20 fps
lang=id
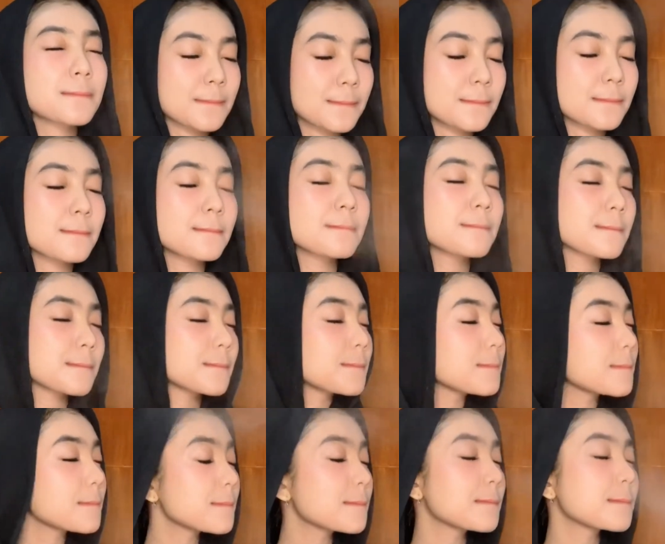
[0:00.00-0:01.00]
terus aku
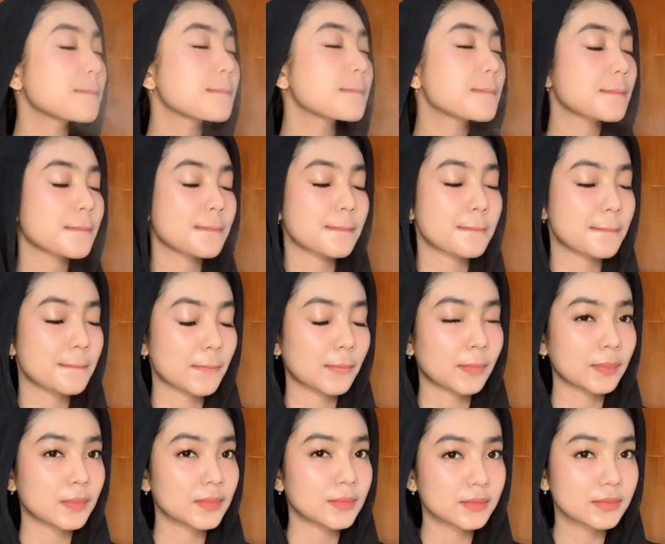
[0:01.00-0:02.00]
semprot lagi
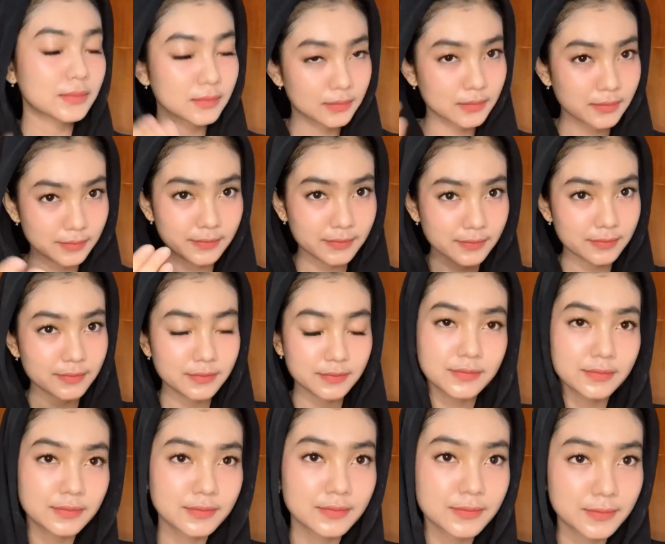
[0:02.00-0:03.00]
pakai setting spray yang
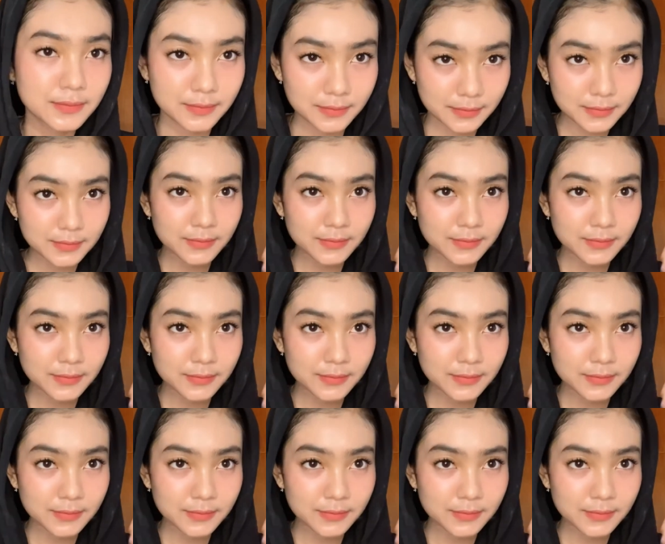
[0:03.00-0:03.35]
tadi